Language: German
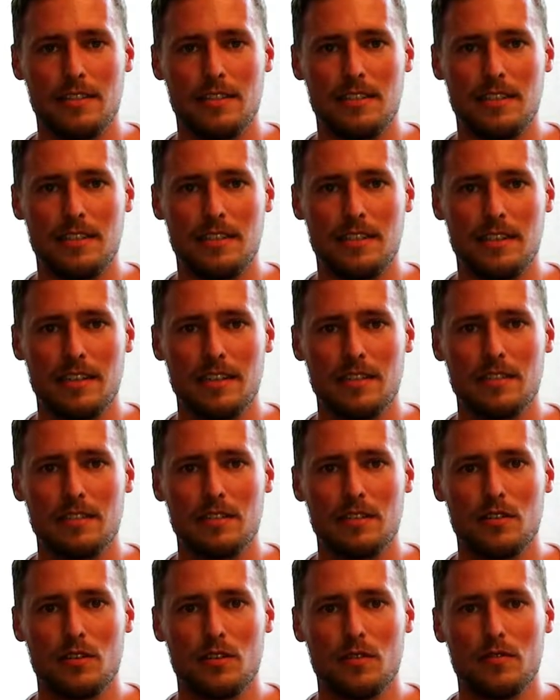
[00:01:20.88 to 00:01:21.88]
die
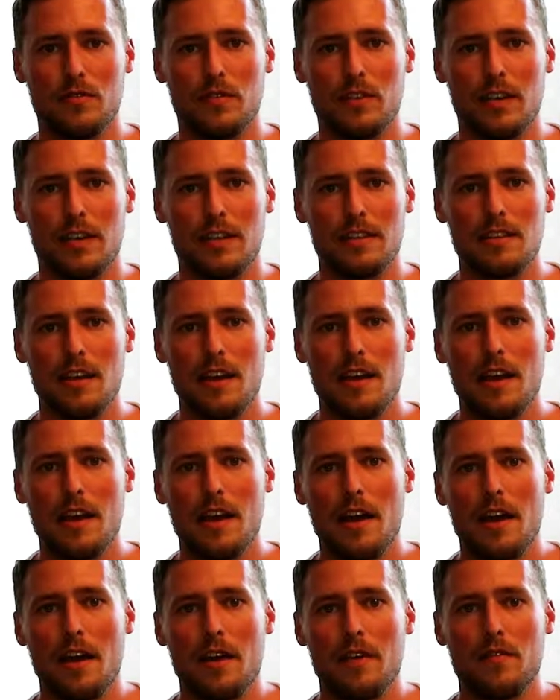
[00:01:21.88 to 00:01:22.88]
DNX-Konferenz,
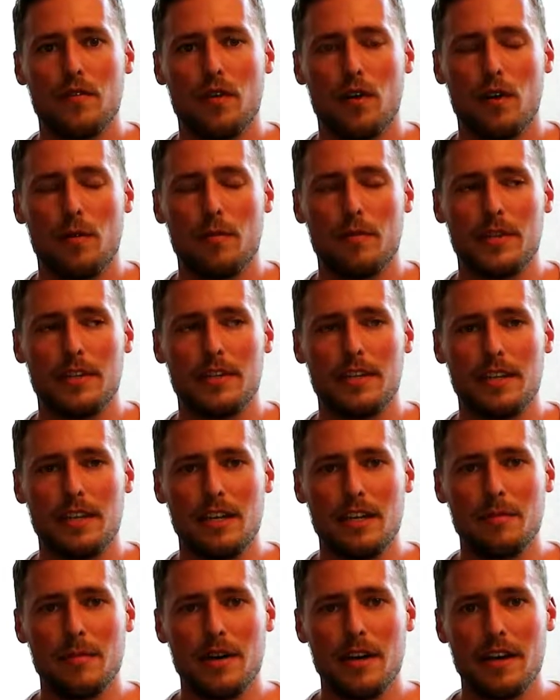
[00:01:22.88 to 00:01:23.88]
vom
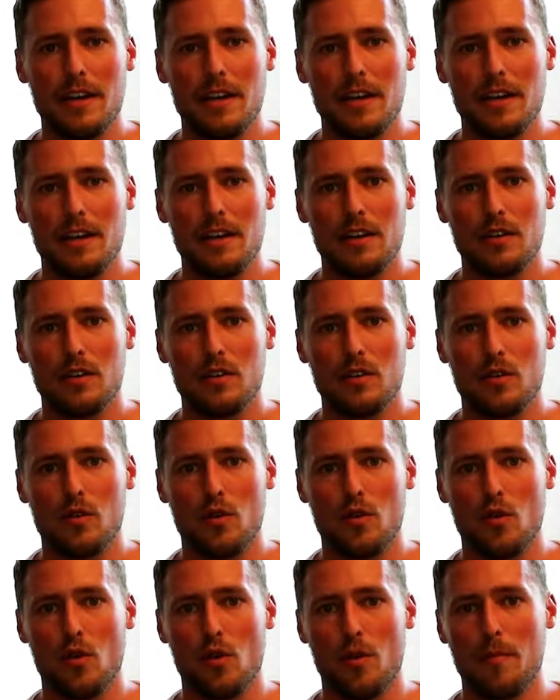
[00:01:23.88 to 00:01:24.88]
Thema her
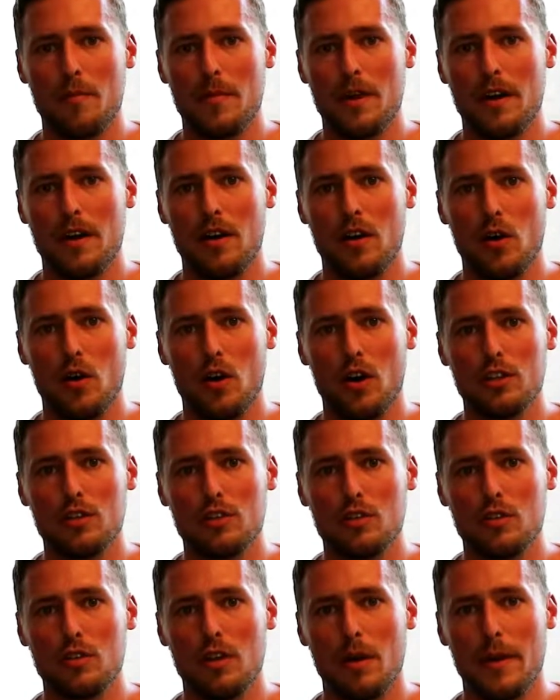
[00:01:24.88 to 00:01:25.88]
um äh,
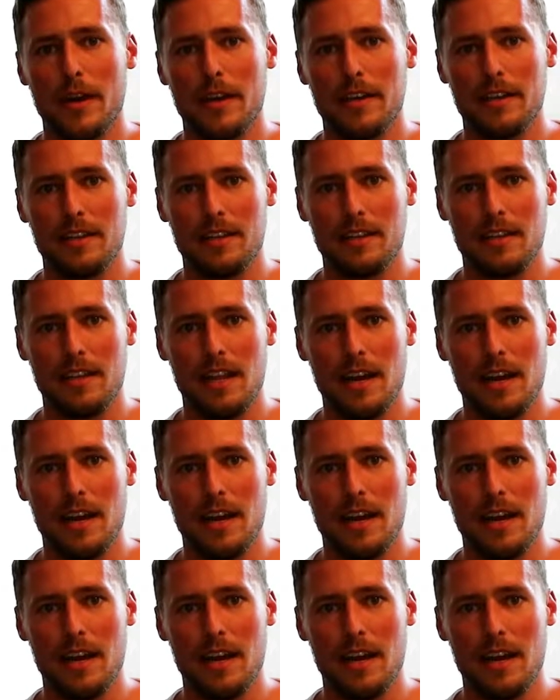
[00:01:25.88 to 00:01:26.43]
ortsunabhängigen